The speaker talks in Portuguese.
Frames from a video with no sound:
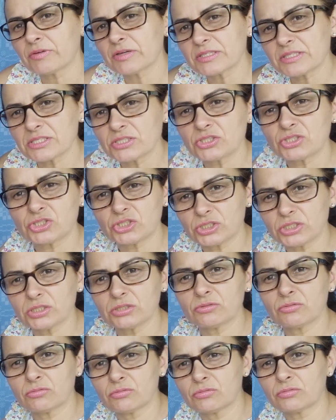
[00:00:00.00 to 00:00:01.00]
vai
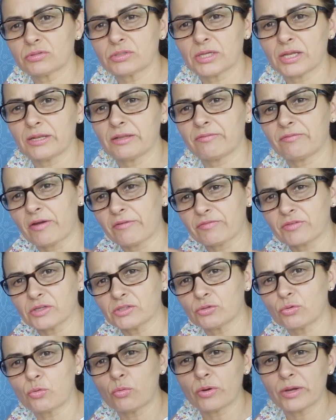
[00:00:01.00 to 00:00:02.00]
sentindo que ele vai
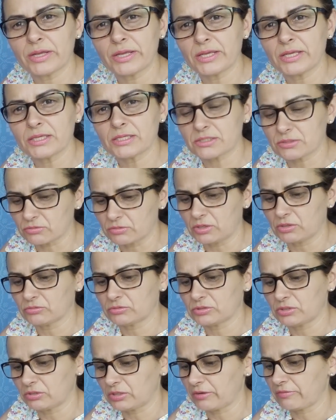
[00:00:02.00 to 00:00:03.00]
ficando com risco, não,
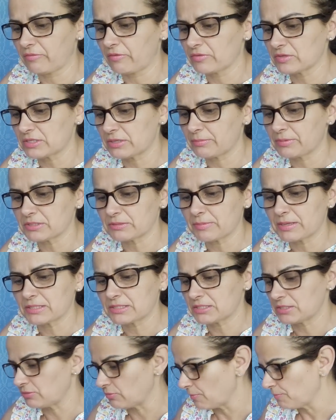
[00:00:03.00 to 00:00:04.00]
então tem que fazer mais
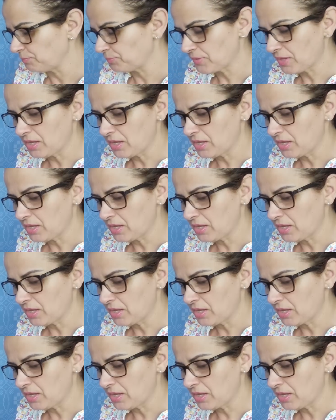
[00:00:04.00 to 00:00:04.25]
macio.